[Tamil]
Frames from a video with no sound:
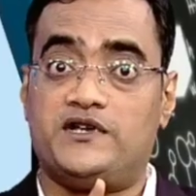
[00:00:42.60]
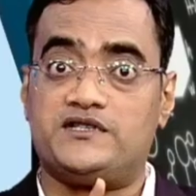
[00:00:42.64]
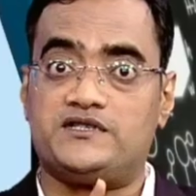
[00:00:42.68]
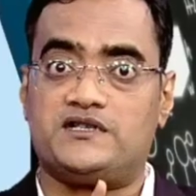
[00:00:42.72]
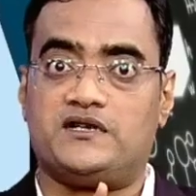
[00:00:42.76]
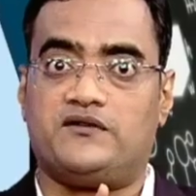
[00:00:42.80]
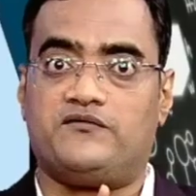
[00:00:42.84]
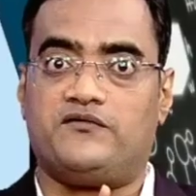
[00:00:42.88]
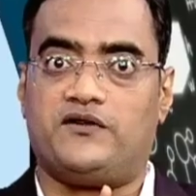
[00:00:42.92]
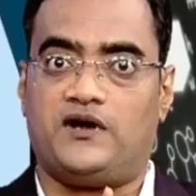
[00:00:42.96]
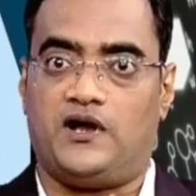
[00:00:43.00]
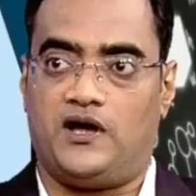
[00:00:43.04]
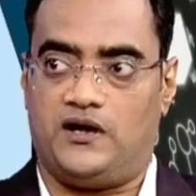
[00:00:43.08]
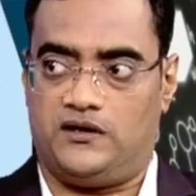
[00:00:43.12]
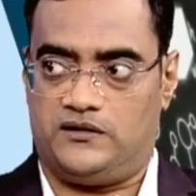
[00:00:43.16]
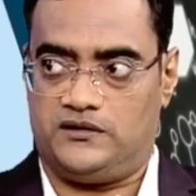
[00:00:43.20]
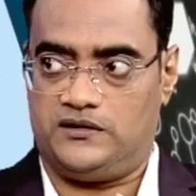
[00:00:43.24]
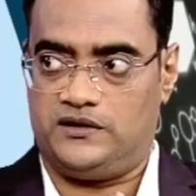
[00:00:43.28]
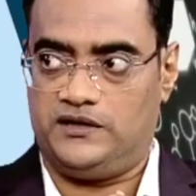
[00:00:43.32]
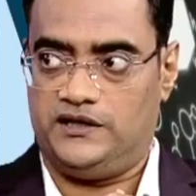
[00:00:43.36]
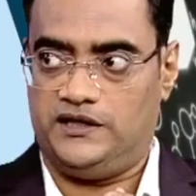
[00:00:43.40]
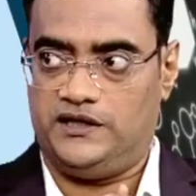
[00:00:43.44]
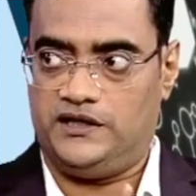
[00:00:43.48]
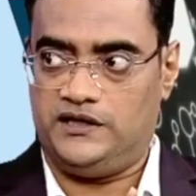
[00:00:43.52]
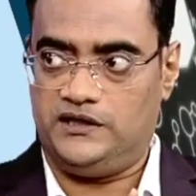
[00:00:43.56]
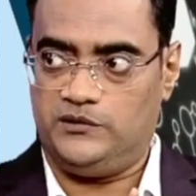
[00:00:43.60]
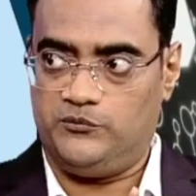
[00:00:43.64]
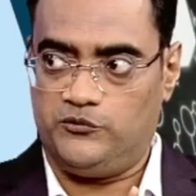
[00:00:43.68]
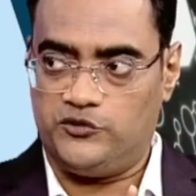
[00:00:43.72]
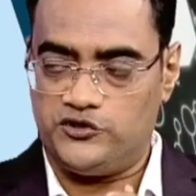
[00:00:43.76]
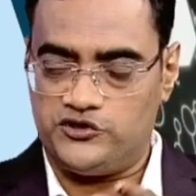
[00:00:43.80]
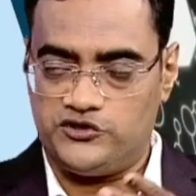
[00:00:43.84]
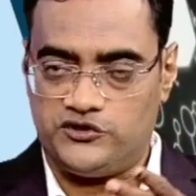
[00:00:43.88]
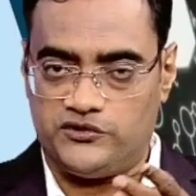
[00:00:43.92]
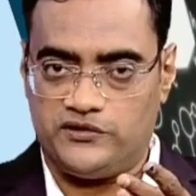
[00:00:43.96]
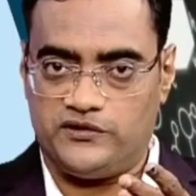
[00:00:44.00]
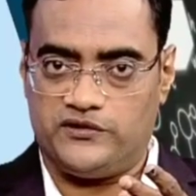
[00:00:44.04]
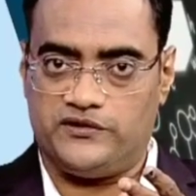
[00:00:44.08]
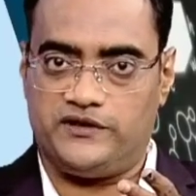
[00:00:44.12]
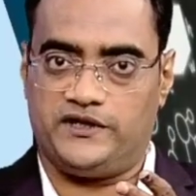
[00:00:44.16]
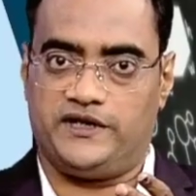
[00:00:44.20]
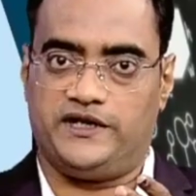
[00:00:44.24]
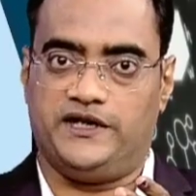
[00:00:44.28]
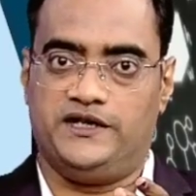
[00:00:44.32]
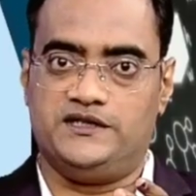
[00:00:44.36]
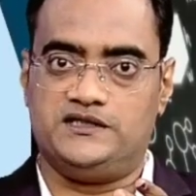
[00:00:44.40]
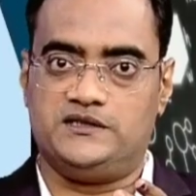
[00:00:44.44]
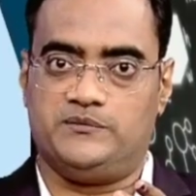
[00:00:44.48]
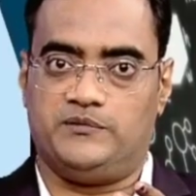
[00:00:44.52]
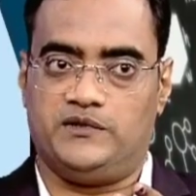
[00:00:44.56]
மாஸ்டர் ஆஃப் லா இது முடிச்சிருந்தாங்க
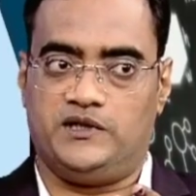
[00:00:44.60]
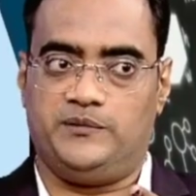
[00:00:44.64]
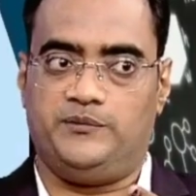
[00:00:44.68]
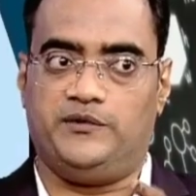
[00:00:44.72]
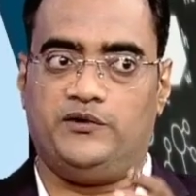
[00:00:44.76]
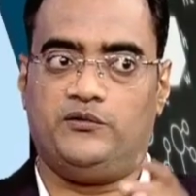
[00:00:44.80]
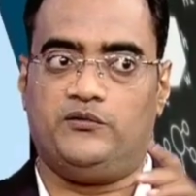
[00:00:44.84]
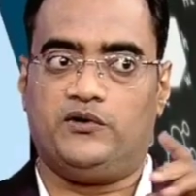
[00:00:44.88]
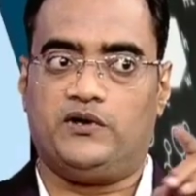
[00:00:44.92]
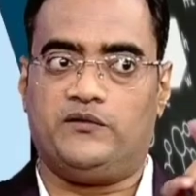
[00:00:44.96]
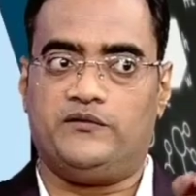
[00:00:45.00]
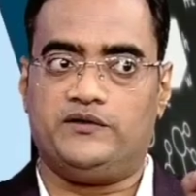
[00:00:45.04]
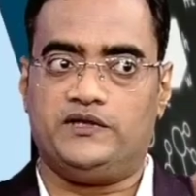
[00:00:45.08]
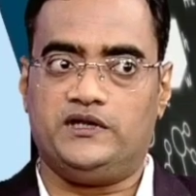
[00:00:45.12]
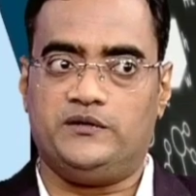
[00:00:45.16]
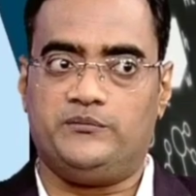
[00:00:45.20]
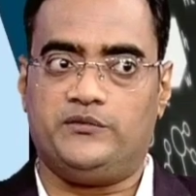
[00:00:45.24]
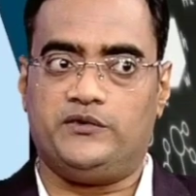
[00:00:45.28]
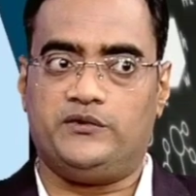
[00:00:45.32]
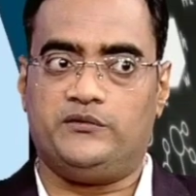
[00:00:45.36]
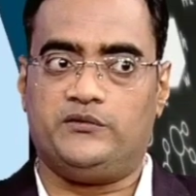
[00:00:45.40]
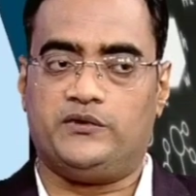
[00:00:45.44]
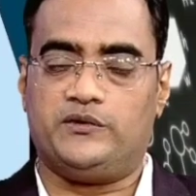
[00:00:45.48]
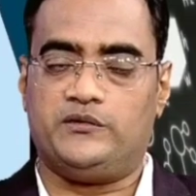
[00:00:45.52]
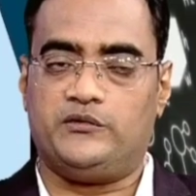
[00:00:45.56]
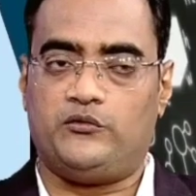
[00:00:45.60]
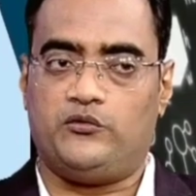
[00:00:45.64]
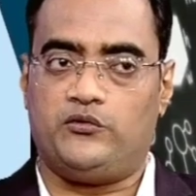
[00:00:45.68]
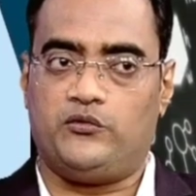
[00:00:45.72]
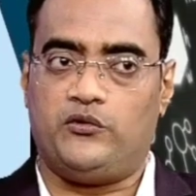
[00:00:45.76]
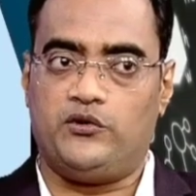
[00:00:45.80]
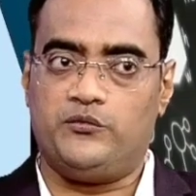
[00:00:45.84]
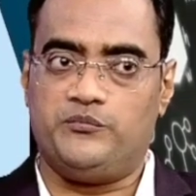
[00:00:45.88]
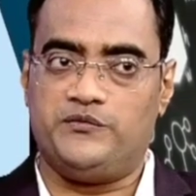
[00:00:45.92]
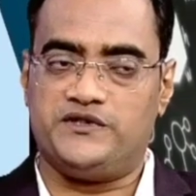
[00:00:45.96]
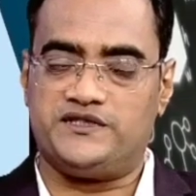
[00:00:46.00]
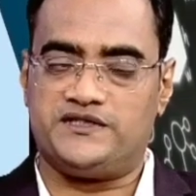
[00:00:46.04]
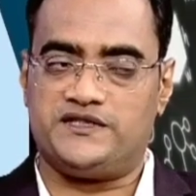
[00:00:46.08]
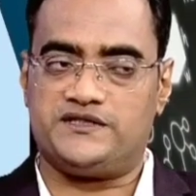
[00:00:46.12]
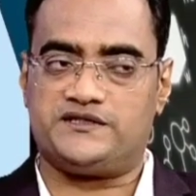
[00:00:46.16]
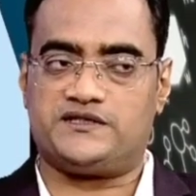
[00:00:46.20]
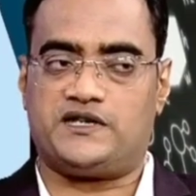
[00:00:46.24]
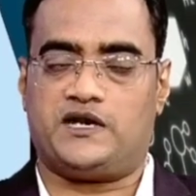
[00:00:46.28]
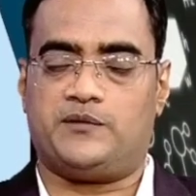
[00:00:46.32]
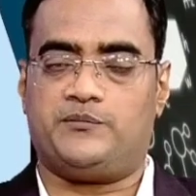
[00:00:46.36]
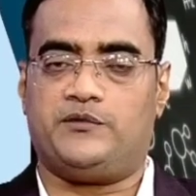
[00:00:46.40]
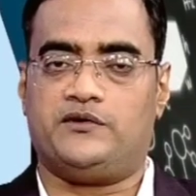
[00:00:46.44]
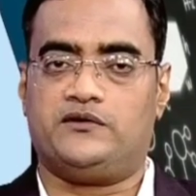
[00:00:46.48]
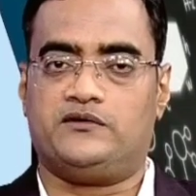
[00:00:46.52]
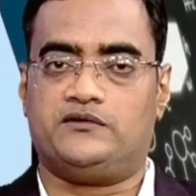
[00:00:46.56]
தான் எலிஜிபிள் இப்போ இவங்க வந்து இப்போ இவங்க ஓன் பிஸ்னஸ்
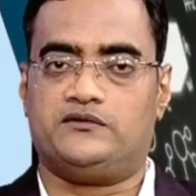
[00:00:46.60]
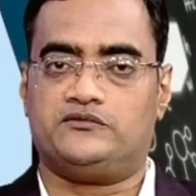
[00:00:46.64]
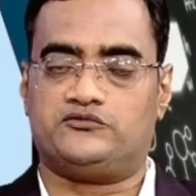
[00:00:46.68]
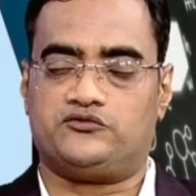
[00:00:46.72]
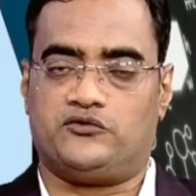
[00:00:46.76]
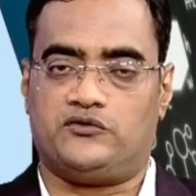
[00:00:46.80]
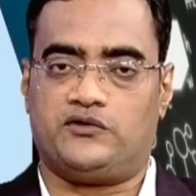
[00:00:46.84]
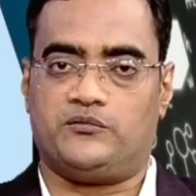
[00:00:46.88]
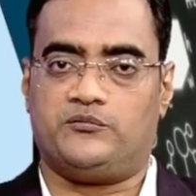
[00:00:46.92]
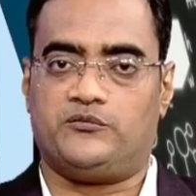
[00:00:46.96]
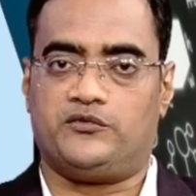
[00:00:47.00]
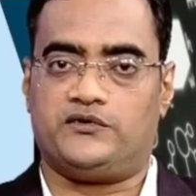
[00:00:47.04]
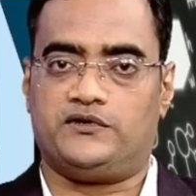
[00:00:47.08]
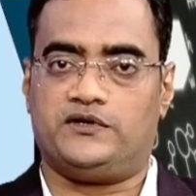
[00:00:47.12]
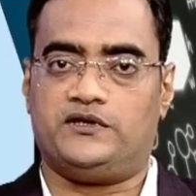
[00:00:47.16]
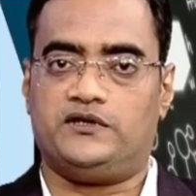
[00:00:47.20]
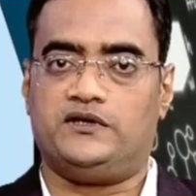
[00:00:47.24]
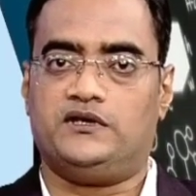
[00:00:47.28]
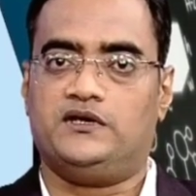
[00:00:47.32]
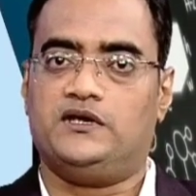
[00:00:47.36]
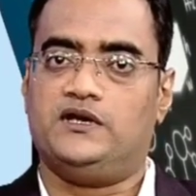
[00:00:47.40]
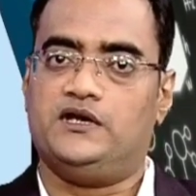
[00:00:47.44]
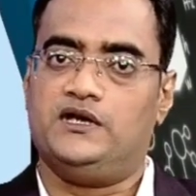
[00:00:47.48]
ஸ்டார்ட் பண்ணணும்னு சொல்லும்போது